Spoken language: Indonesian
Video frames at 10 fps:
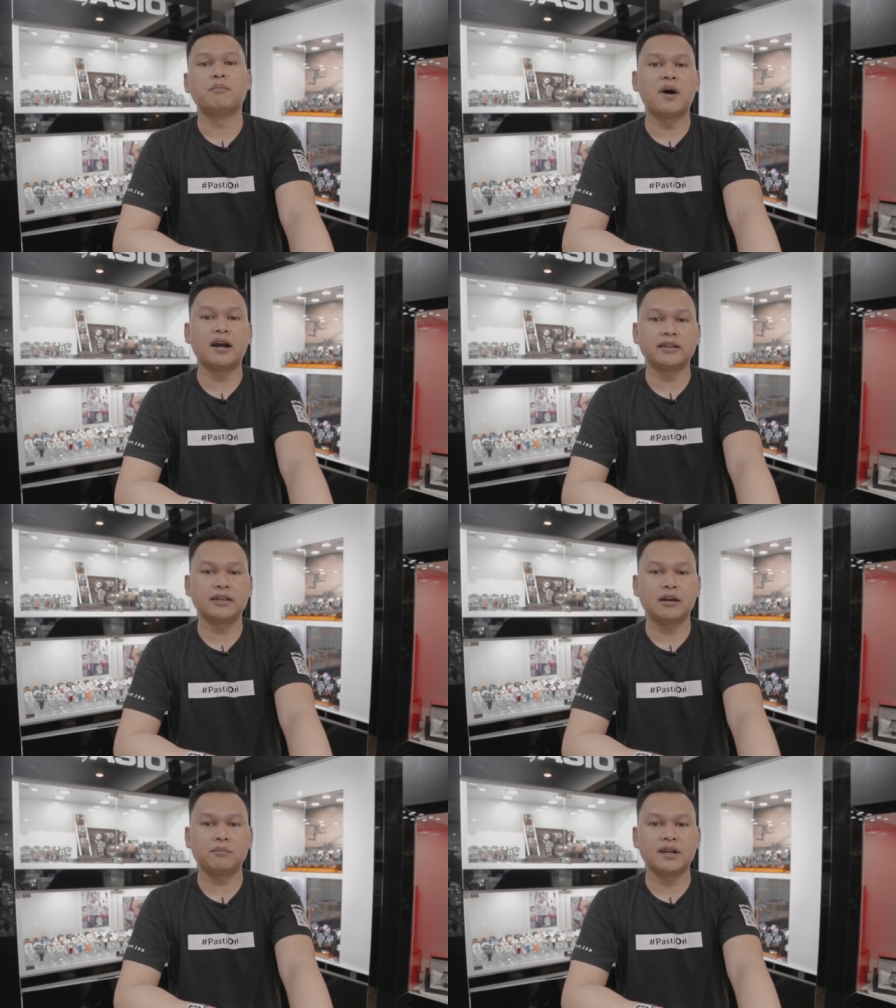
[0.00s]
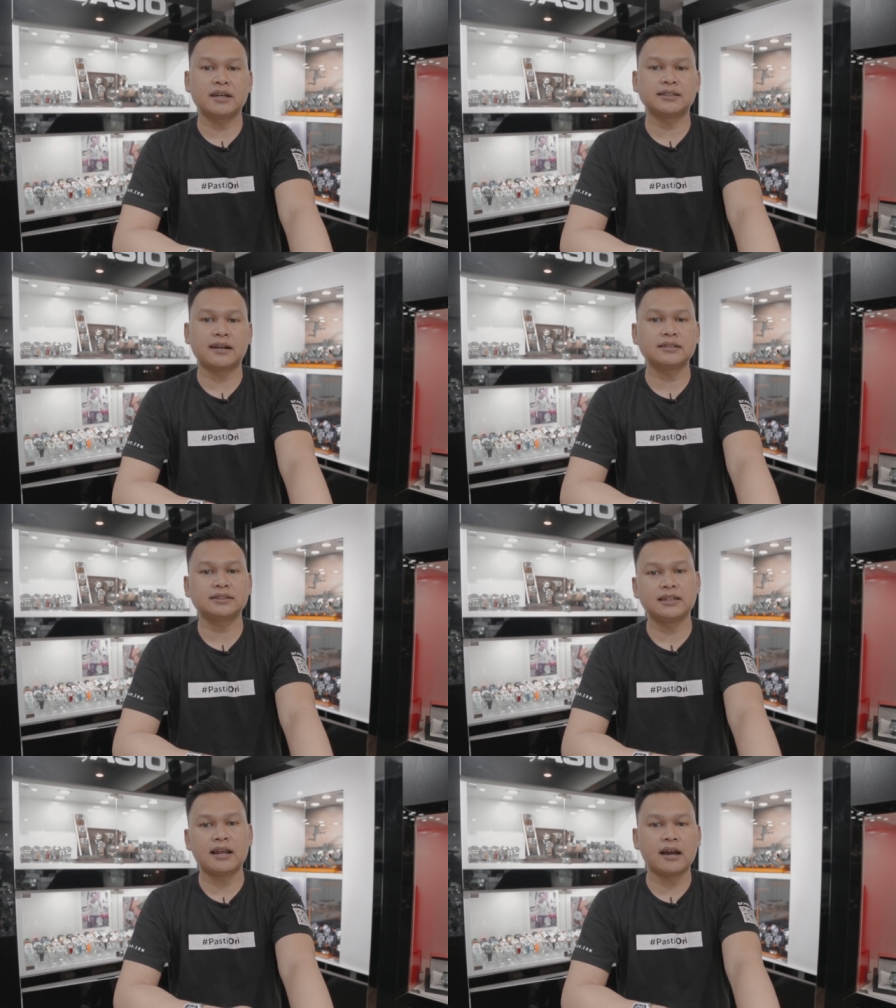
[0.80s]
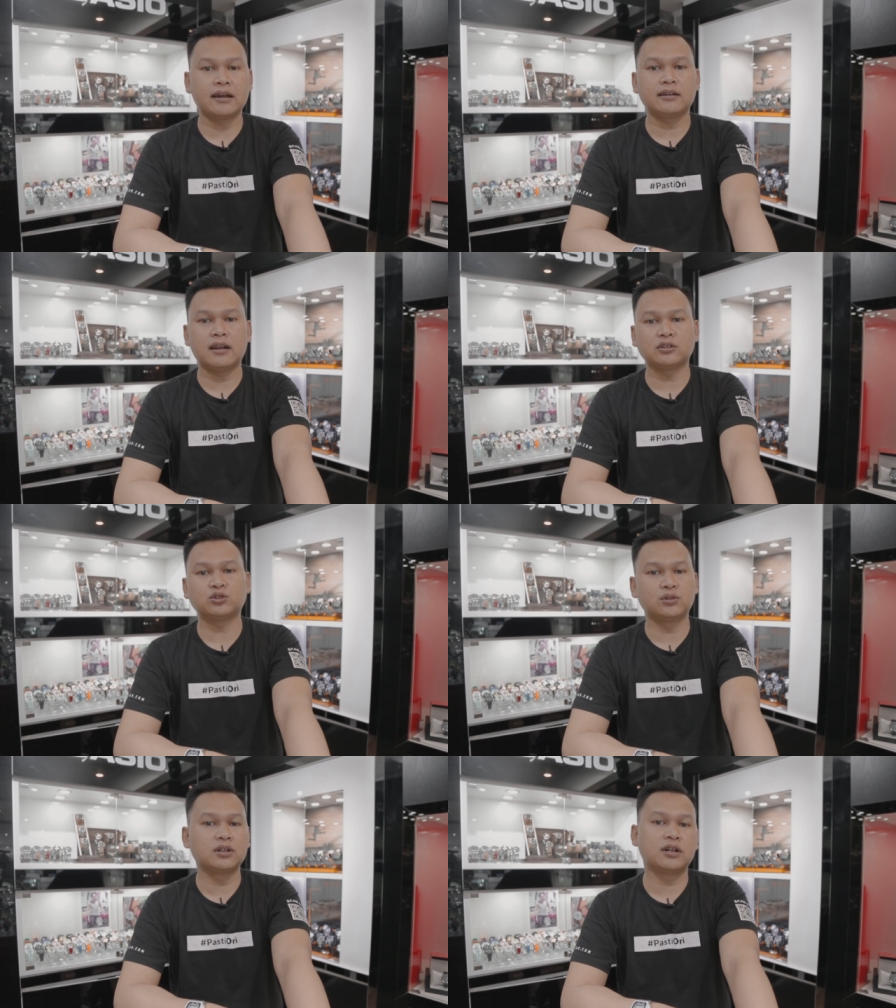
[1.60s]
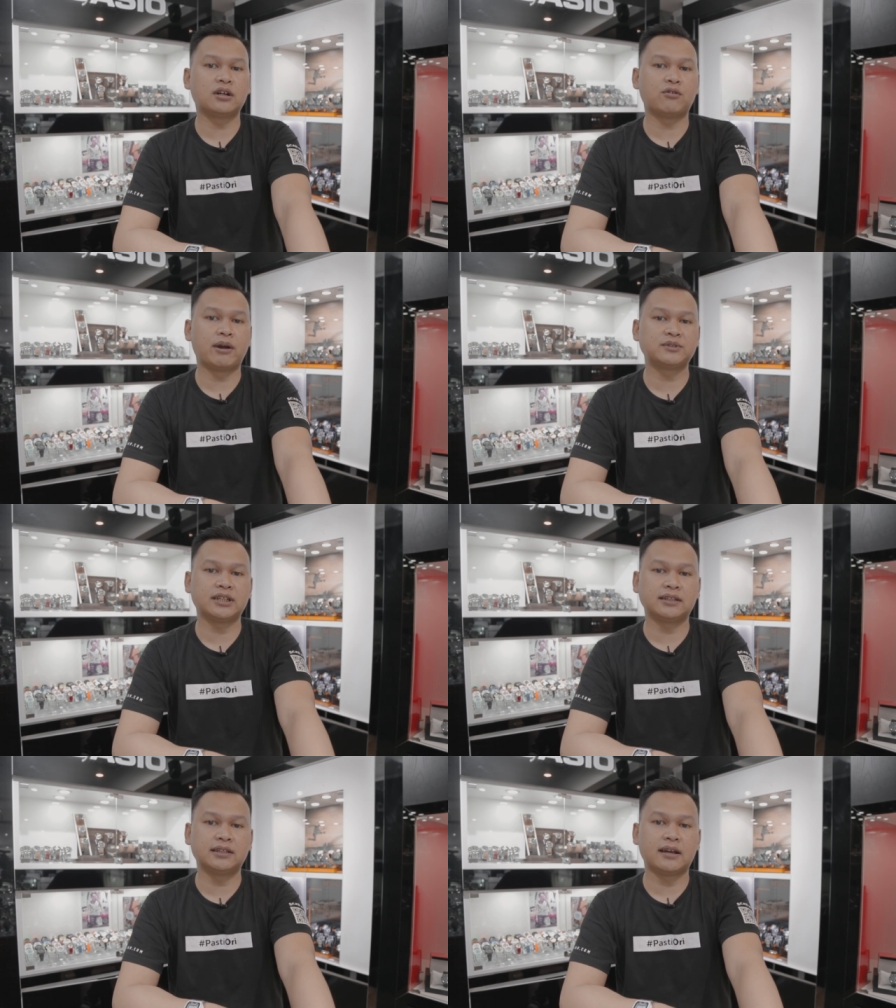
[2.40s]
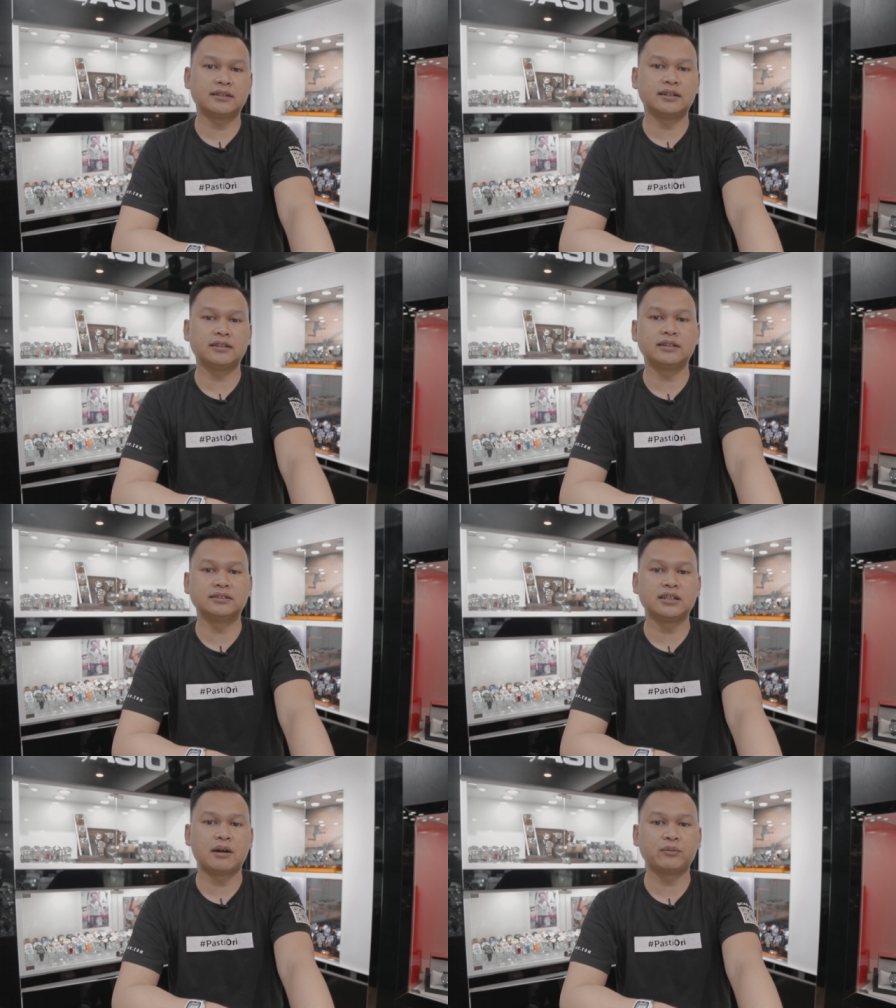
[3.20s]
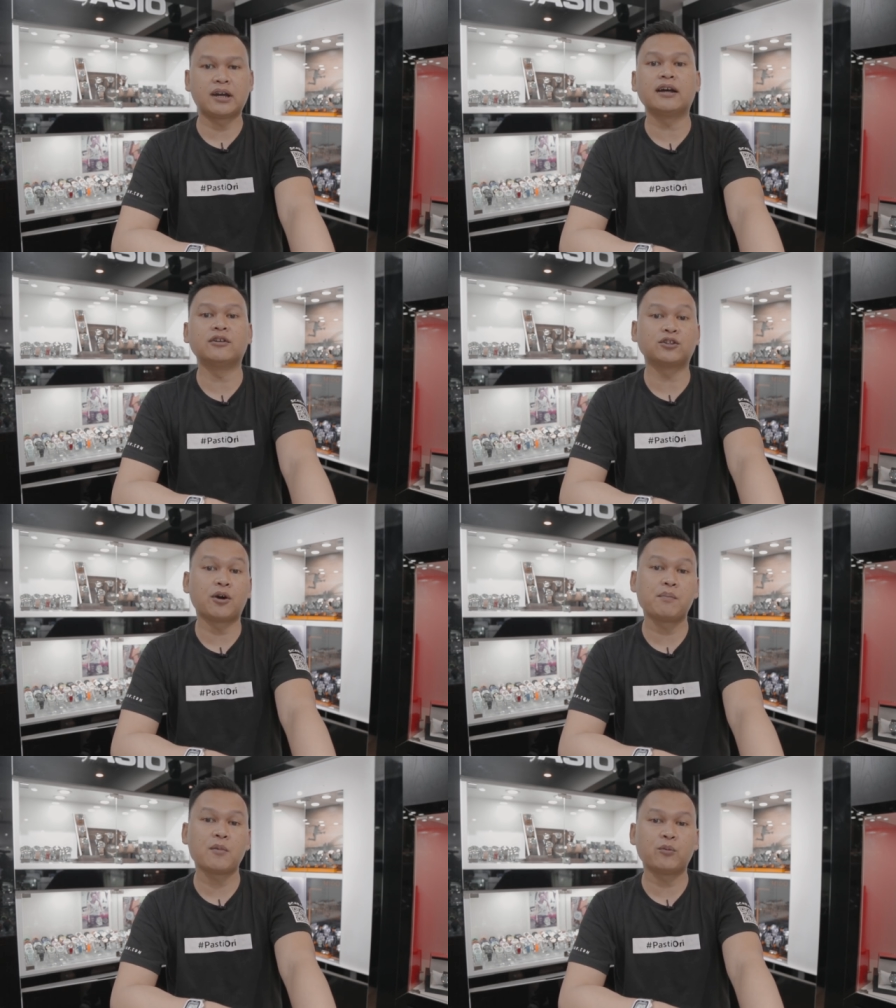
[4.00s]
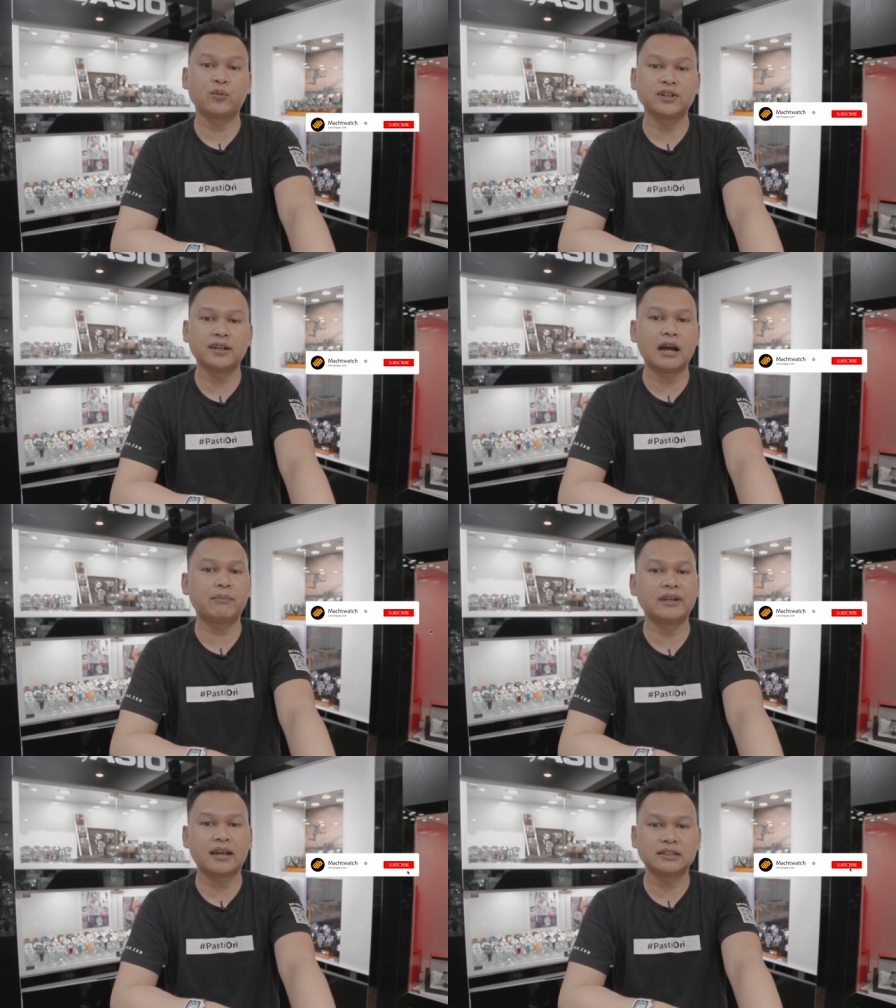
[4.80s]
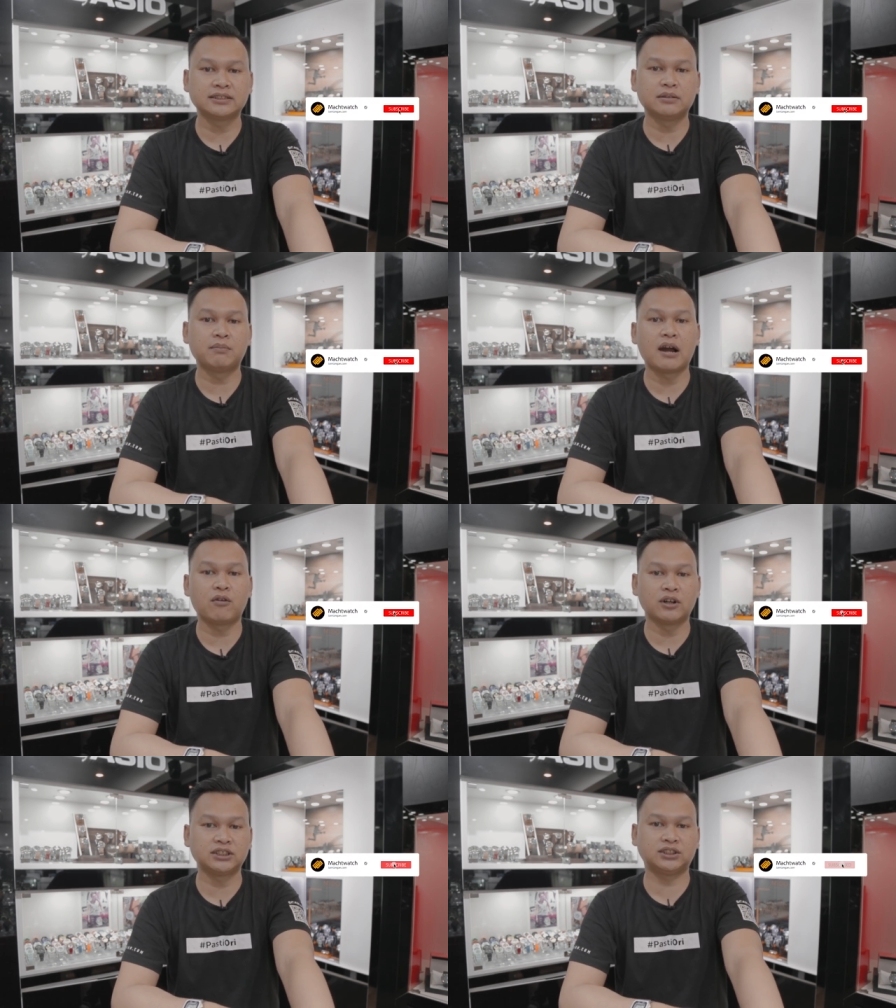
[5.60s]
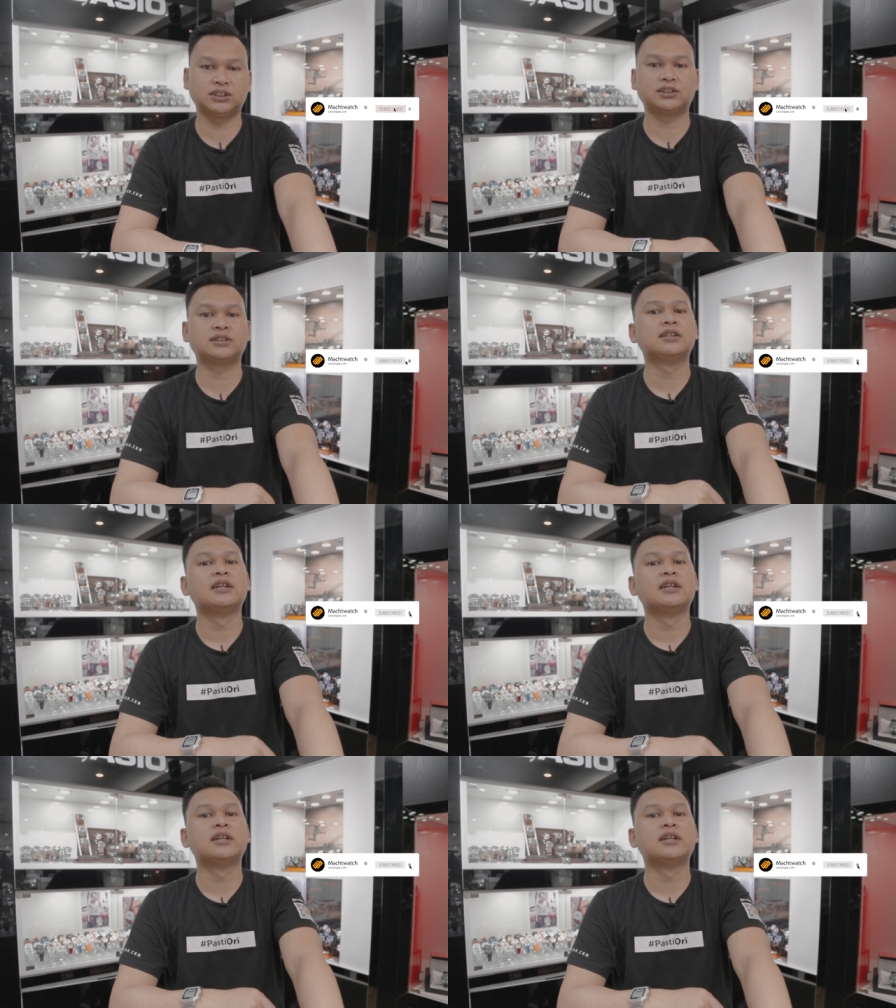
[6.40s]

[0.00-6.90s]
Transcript: Bagi yang penasaran silahkan langsung ke website kita aja di jamtangan.com maupun di aplikasi MacWatch